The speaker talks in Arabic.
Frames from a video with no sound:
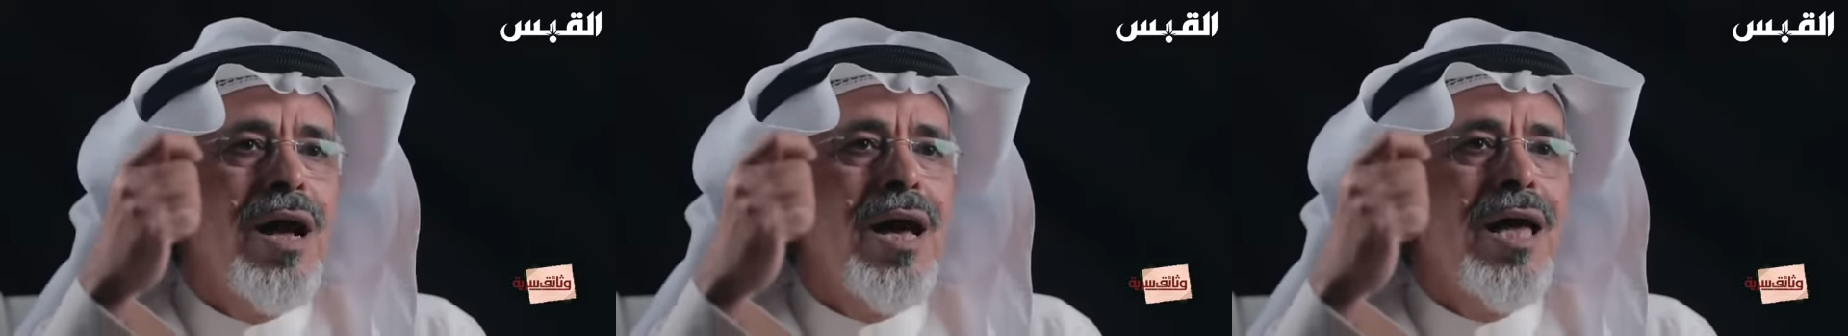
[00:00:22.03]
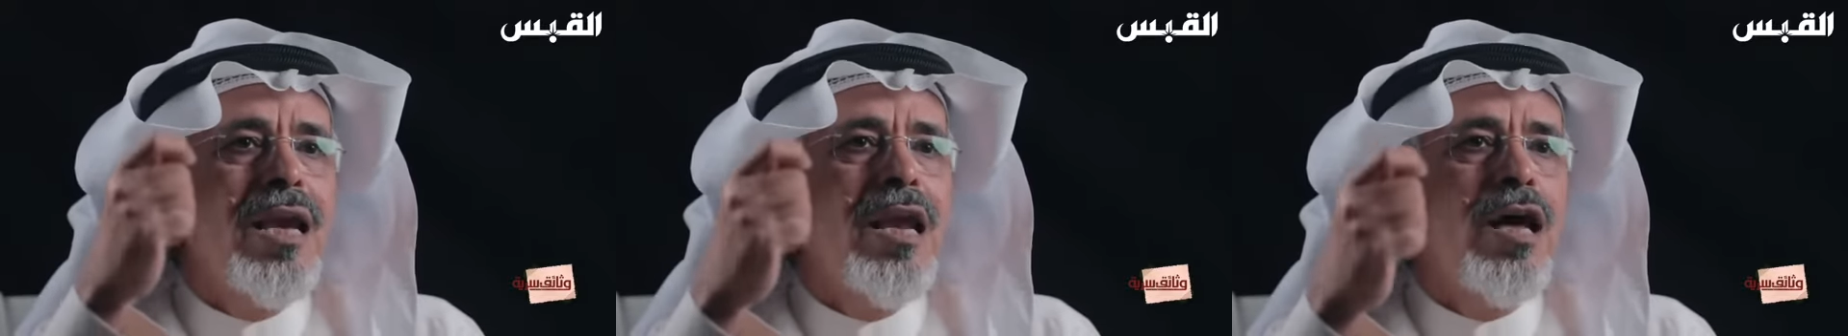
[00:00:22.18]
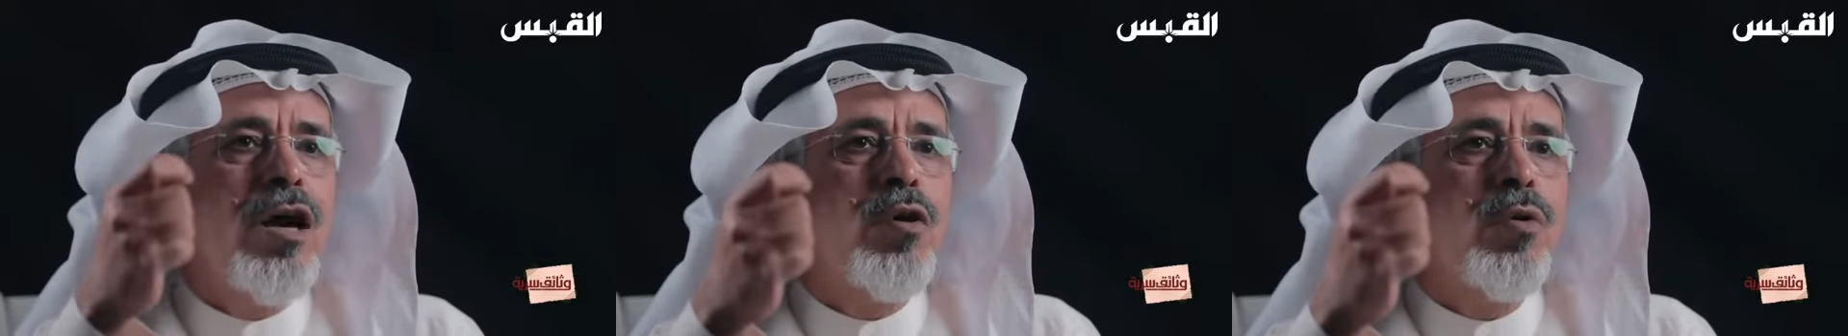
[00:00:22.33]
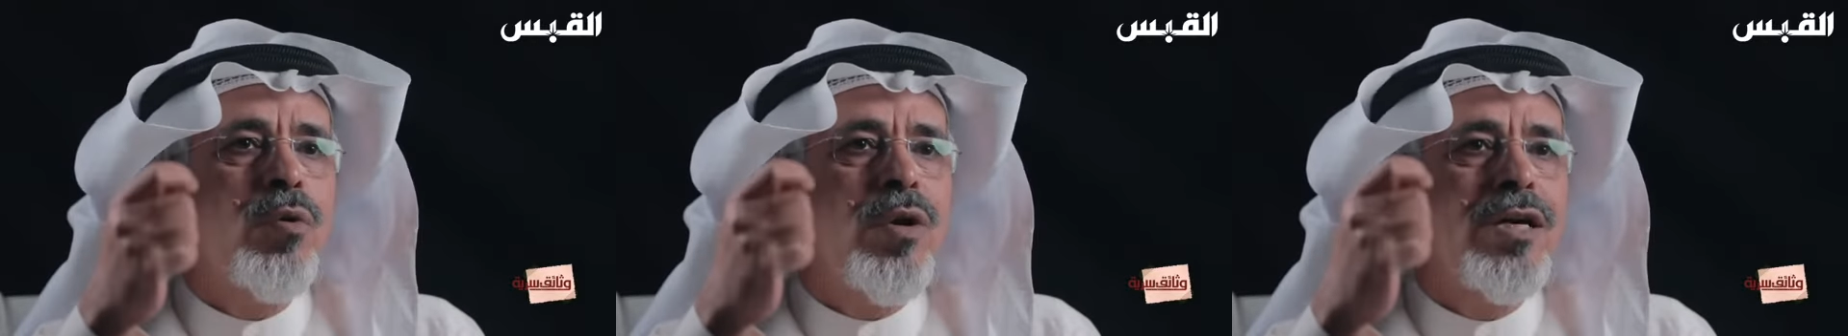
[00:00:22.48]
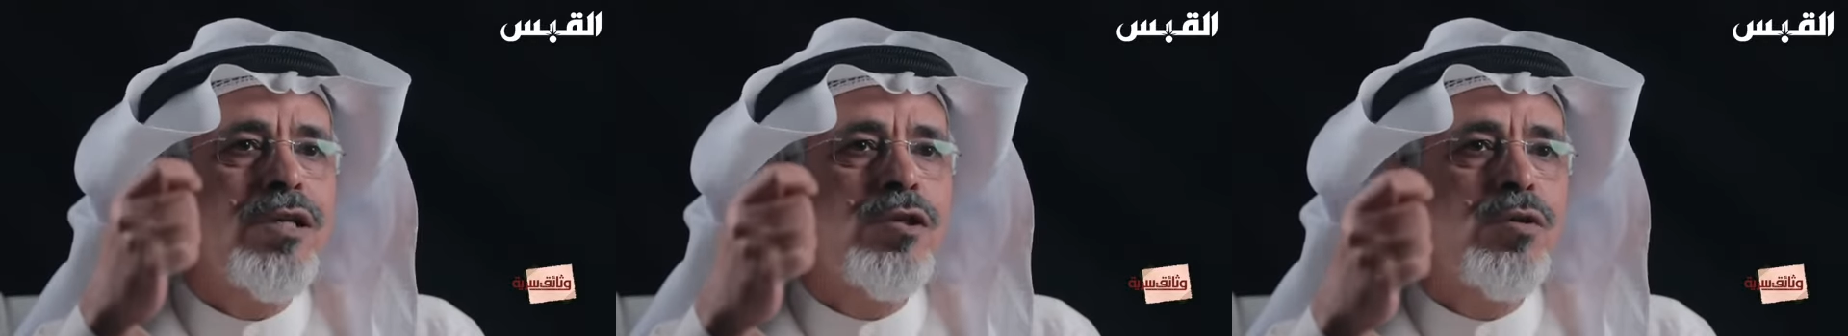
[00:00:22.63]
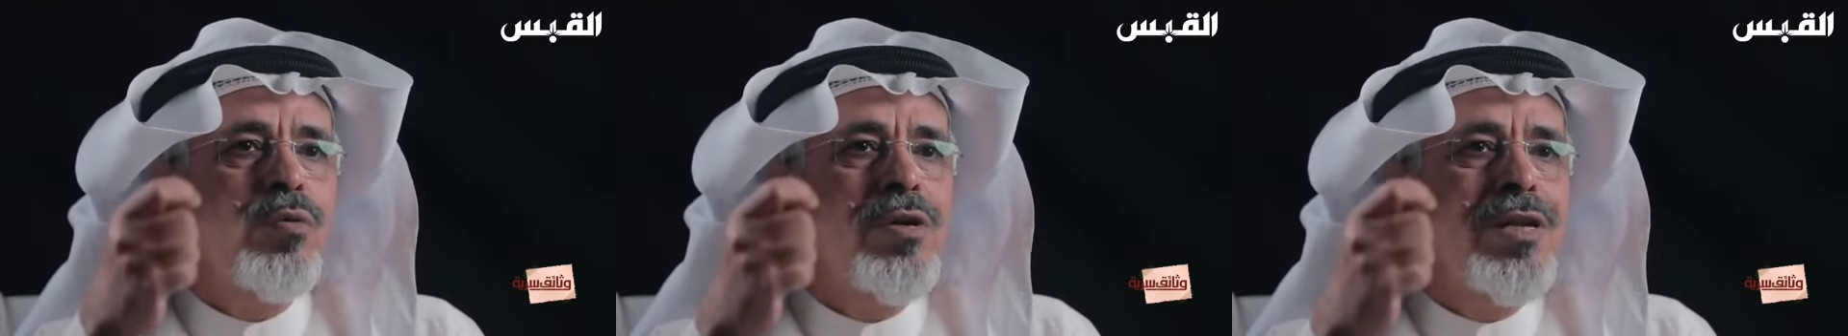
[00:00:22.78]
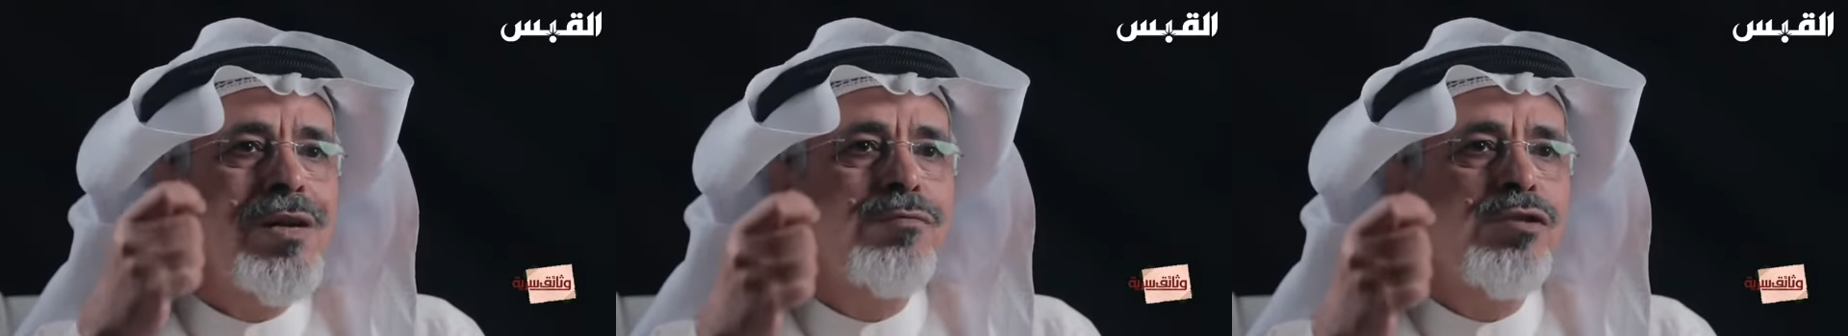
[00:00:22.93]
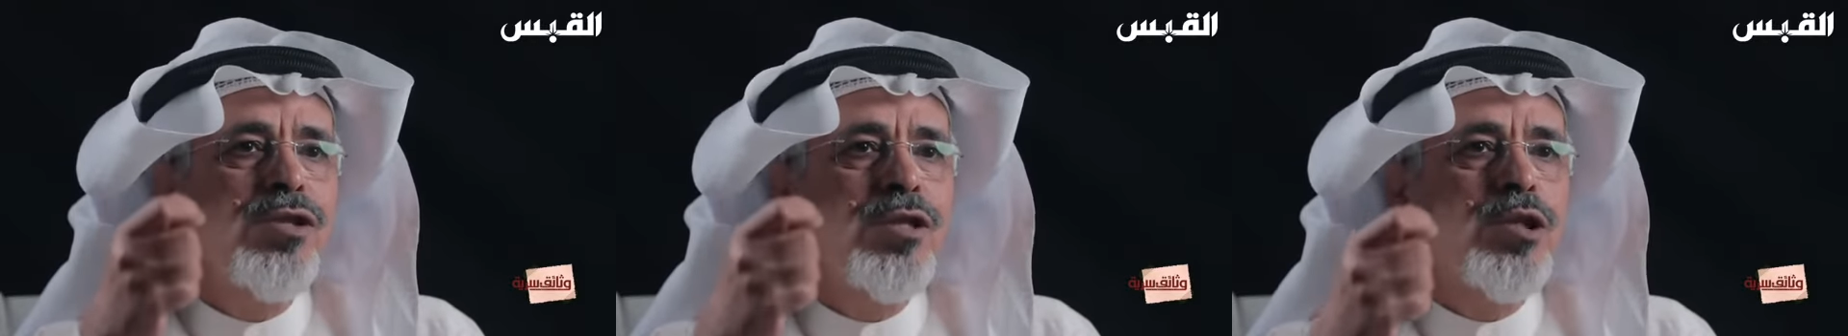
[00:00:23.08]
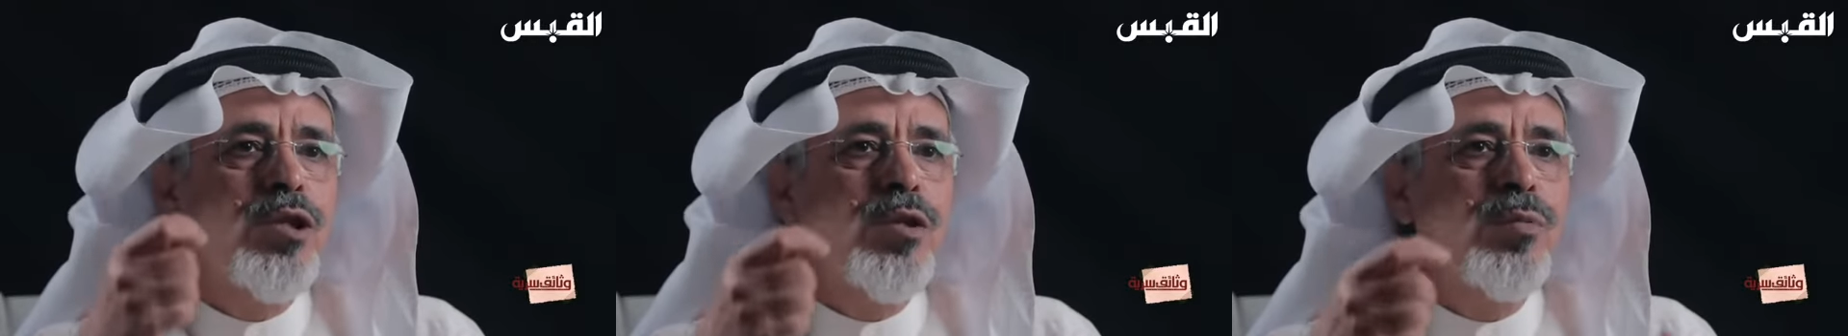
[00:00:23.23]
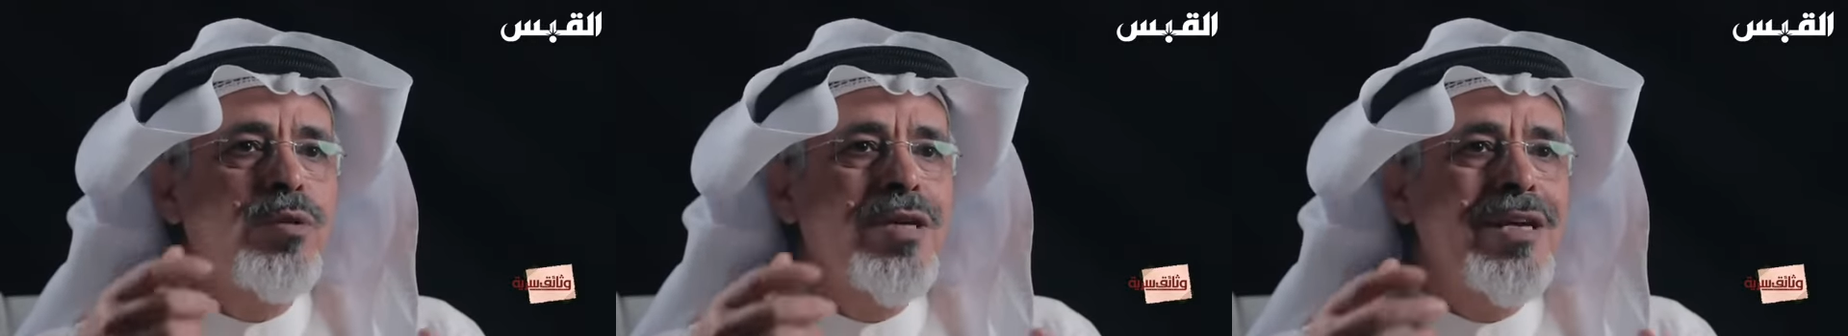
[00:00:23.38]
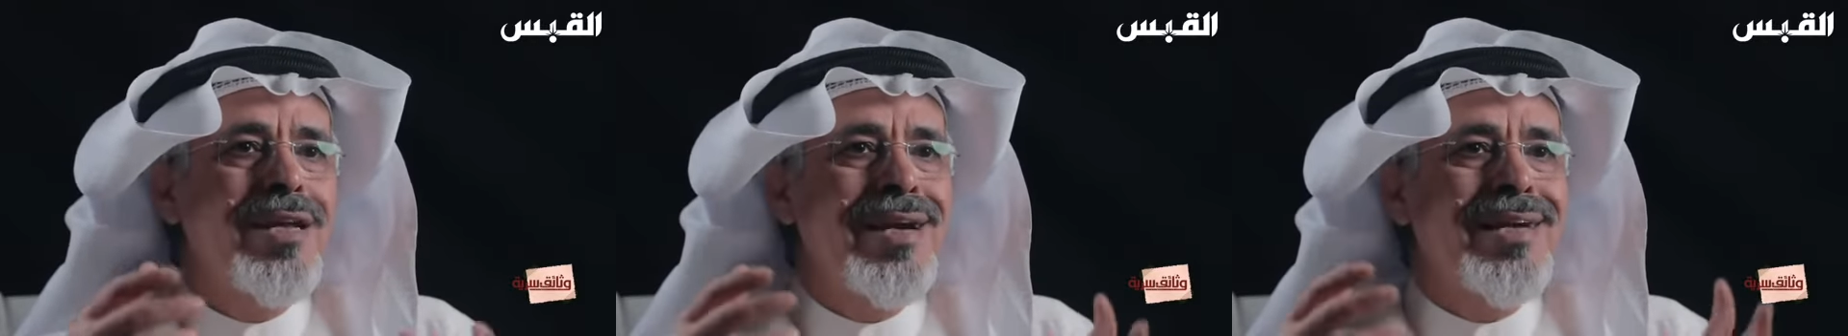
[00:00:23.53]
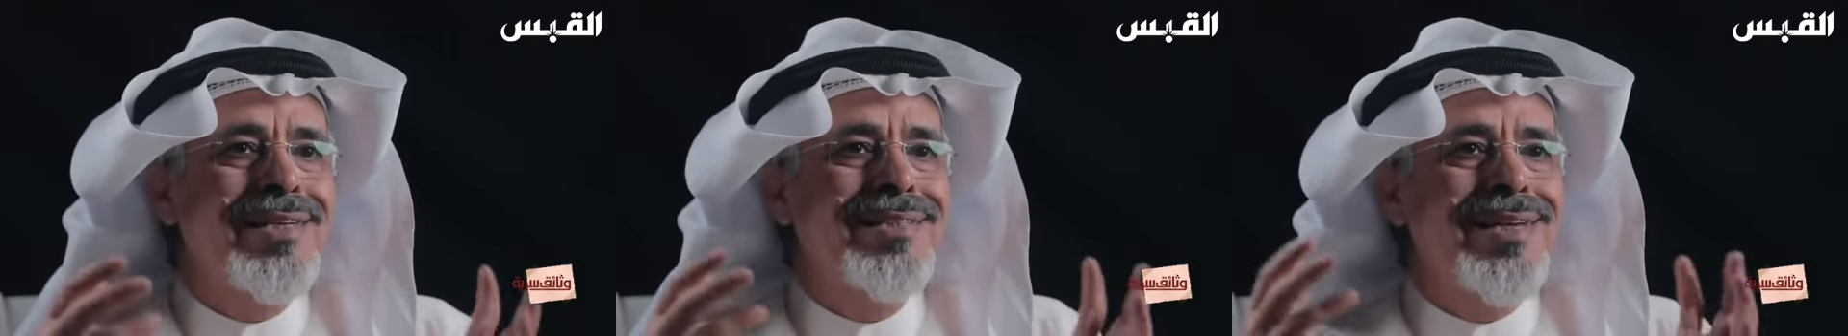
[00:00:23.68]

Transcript: علقوا رأس ويليام شكسبير